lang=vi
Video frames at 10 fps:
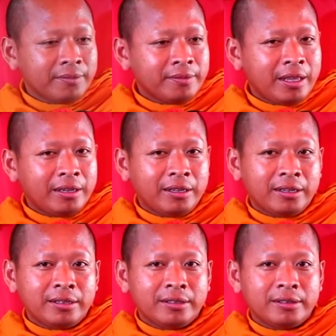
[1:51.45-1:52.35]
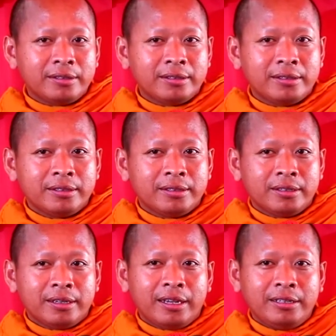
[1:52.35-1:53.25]
đang ngày
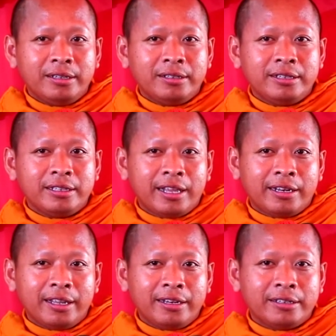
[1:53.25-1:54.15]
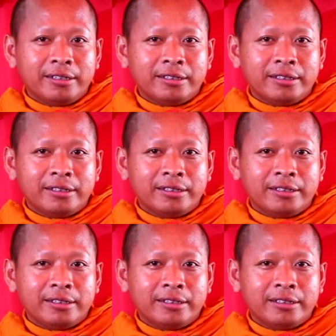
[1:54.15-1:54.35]
ai giờ chơi tản nật